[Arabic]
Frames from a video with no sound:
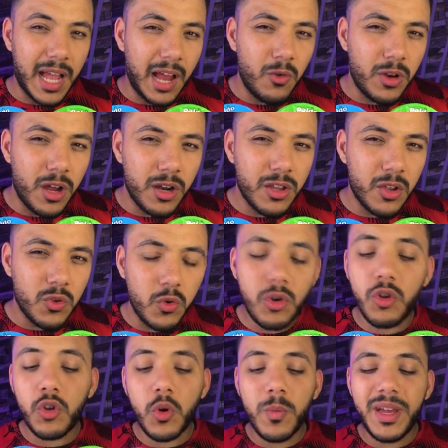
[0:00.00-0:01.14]
تعالوا النهارده ندور
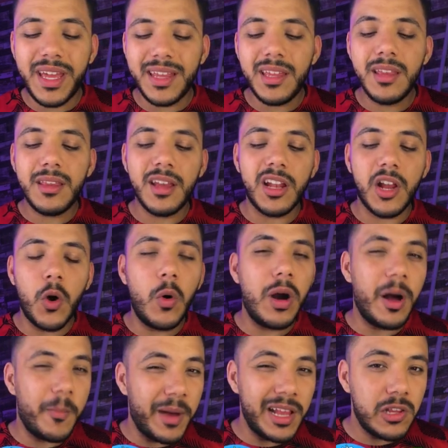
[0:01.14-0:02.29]
الاندومي الجديد اللي
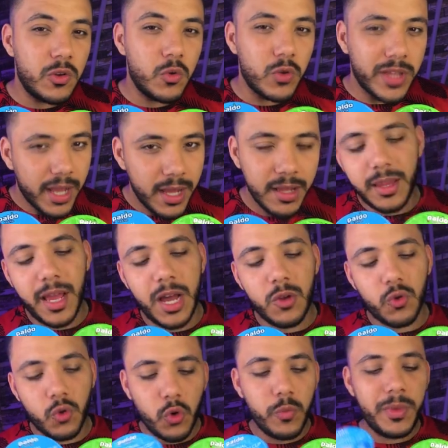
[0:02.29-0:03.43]
هو بالدو ده ده
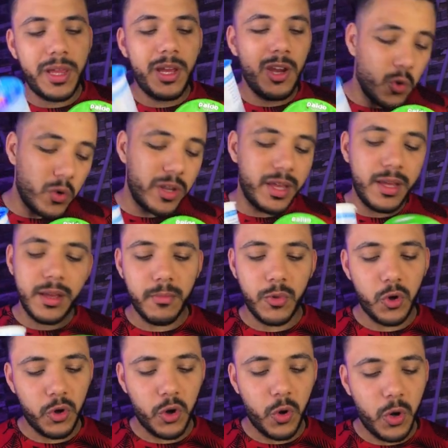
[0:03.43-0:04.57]
اندومي كوري
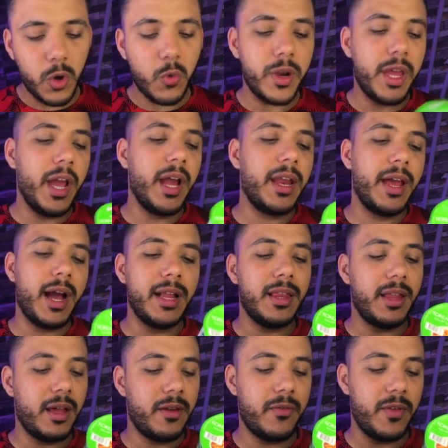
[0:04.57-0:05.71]
بيقولوا ان هو كوري يعني
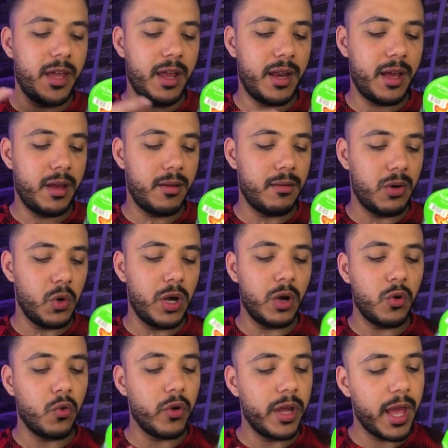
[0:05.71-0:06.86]
حتى في هنا لغه
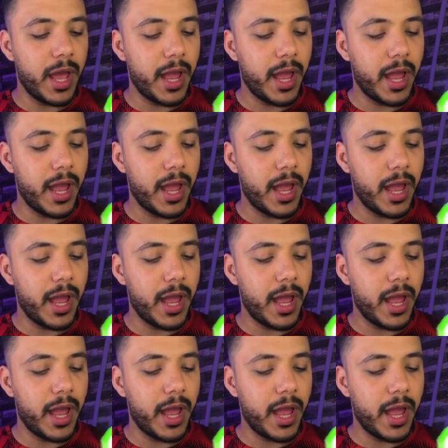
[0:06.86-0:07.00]
كوريه